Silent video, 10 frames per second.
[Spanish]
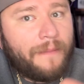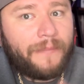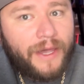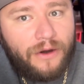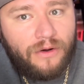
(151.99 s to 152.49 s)

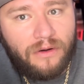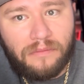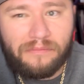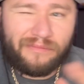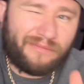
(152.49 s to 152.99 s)
Pero
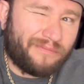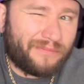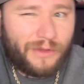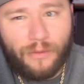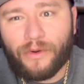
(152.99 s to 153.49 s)

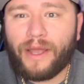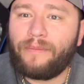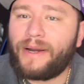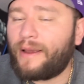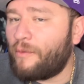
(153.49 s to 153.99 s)
mm, como
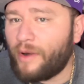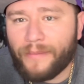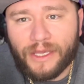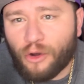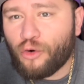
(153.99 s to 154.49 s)
que como a
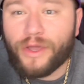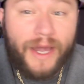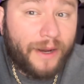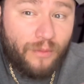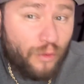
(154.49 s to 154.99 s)
México no
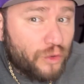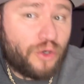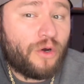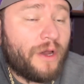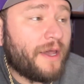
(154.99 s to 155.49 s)
llegan
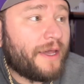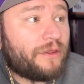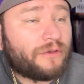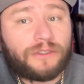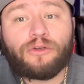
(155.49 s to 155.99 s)
mucho,
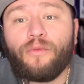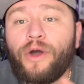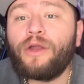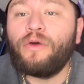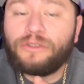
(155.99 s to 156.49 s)
entonces
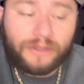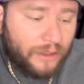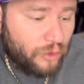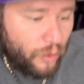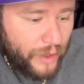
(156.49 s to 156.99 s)
como que no hizo
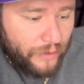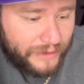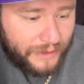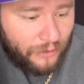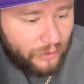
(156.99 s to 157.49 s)
tanto ruido
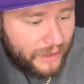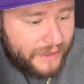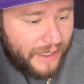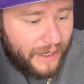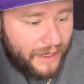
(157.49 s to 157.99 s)
esta
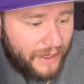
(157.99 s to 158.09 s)
noticia.